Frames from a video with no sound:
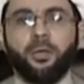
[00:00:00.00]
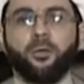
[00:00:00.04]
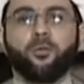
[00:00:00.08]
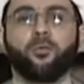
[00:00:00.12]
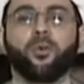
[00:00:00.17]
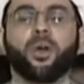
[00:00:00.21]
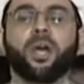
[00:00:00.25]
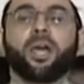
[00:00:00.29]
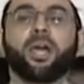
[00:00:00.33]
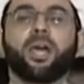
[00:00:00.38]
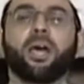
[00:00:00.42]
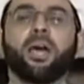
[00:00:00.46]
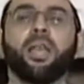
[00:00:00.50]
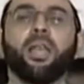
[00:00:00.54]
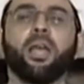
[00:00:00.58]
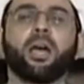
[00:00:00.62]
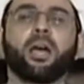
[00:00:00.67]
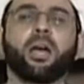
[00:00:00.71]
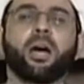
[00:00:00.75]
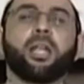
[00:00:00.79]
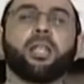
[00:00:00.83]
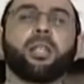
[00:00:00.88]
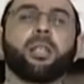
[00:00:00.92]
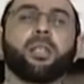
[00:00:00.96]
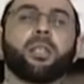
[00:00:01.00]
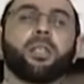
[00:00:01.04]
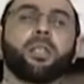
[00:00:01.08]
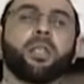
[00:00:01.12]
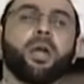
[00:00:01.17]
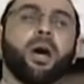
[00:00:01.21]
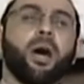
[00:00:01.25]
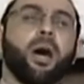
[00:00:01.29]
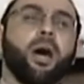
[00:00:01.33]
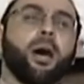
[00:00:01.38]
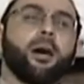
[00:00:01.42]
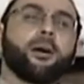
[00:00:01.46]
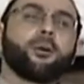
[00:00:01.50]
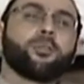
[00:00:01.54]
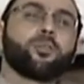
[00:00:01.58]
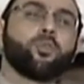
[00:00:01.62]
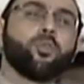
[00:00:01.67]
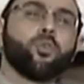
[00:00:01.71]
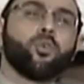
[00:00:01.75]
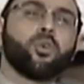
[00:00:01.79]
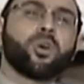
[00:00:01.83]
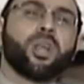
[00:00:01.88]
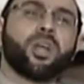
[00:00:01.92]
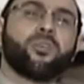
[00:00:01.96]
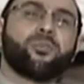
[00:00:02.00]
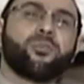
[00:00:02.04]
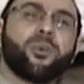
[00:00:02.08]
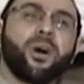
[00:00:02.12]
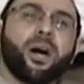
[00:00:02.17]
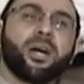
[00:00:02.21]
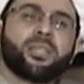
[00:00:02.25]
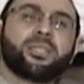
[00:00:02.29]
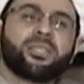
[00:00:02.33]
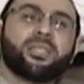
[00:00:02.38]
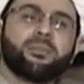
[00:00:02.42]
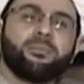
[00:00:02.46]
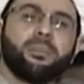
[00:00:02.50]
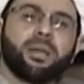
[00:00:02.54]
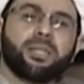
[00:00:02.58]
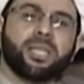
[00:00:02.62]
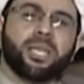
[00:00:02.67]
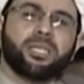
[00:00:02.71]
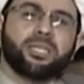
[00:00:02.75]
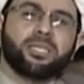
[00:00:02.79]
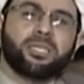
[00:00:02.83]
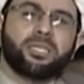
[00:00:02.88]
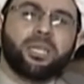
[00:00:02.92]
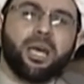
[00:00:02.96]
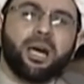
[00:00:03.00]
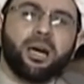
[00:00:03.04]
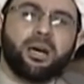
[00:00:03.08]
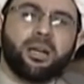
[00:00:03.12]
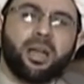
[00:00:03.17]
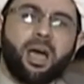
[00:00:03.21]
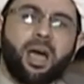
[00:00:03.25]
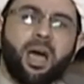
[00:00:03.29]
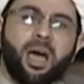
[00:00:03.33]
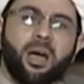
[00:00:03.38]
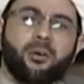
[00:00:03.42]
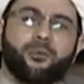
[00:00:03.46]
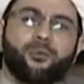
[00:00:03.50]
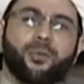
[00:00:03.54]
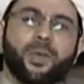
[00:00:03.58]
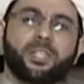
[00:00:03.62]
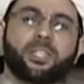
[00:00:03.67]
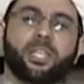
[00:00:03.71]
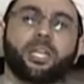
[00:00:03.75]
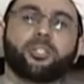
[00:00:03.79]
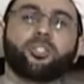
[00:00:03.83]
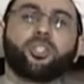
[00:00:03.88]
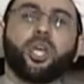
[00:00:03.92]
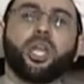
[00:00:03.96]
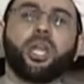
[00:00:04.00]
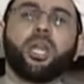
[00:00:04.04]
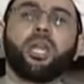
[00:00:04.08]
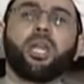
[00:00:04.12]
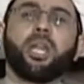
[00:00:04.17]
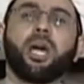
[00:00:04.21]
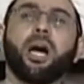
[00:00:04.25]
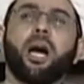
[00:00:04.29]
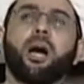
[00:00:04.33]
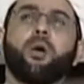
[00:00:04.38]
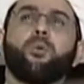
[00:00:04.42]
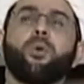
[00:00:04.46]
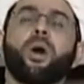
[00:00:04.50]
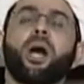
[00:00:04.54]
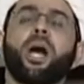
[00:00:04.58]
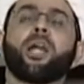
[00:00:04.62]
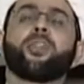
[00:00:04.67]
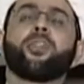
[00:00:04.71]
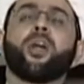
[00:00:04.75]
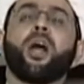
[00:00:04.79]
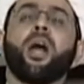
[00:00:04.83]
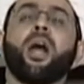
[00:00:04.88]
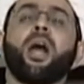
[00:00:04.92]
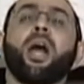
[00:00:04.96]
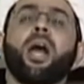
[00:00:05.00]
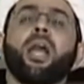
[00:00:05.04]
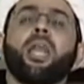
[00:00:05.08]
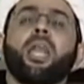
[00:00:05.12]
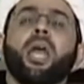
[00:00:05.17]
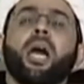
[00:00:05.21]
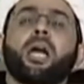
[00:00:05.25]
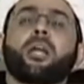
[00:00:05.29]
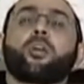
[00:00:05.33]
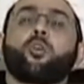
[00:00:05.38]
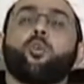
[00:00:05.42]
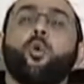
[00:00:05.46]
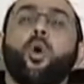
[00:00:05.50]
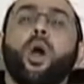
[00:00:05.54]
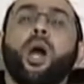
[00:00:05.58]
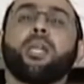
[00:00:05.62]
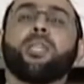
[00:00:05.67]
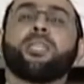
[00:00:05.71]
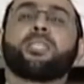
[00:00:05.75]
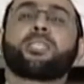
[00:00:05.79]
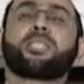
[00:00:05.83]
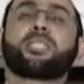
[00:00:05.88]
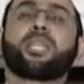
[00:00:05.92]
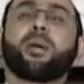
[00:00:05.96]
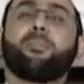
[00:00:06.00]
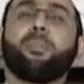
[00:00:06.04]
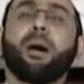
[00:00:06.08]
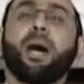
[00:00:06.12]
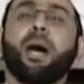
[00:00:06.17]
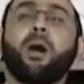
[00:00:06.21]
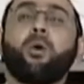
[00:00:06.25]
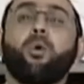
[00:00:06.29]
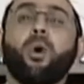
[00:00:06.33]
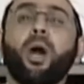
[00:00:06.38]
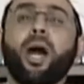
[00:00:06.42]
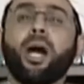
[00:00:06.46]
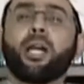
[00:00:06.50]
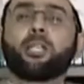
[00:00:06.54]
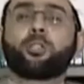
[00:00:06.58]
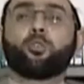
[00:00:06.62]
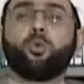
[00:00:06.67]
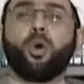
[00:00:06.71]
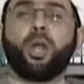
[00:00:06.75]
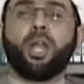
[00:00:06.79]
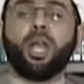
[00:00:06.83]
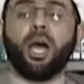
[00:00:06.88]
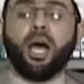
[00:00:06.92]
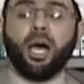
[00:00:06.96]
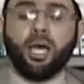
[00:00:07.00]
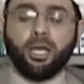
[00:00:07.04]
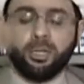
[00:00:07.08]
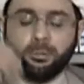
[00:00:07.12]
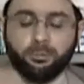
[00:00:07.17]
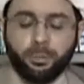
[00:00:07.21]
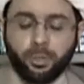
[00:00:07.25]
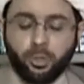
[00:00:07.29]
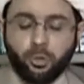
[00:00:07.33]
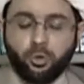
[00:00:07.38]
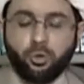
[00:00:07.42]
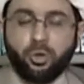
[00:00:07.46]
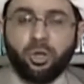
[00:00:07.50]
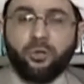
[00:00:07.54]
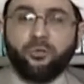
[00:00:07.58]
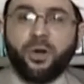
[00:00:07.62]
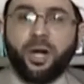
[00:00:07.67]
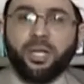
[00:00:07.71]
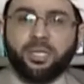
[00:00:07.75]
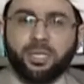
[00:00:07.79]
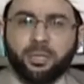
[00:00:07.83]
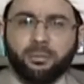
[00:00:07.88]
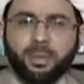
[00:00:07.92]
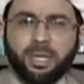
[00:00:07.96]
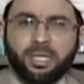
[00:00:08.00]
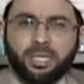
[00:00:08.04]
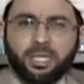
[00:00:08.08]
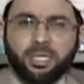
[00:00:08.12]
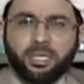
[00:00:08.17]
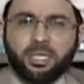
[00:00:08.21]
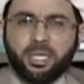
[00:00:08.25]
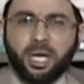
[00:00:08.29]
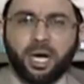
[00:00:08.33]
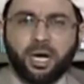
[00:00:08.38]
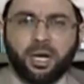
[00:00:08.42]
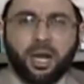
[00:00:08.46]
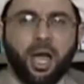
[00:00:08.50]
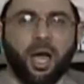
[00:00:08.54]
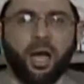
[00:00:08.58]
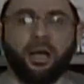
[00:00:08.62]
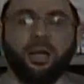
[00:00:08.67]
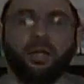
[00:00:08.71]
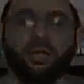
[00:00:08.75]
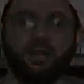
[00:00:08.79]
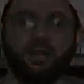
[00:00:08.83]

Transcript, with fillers: فخلق الله نور فاطمة الزهراء فتجلى وأضاء الأكوان السماوات والأرض بنور فاطمة الزهراء